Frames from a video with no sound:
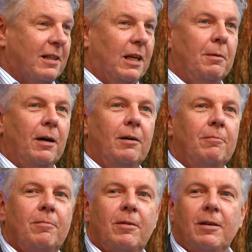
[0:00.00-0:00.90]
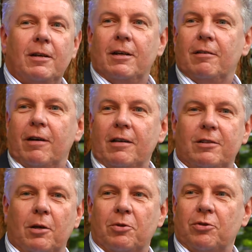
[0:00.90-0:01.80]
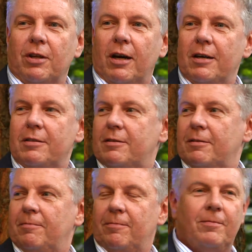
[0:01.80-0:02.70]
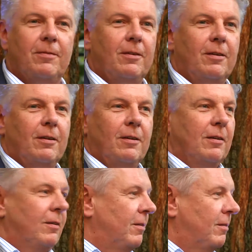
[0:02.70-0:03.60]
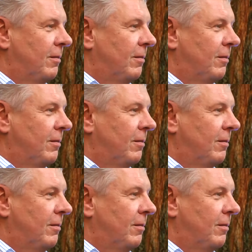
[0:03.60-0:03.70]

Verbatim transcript: Dieter Reiter, kann von den Kulturschaffenden gelernt werden, denn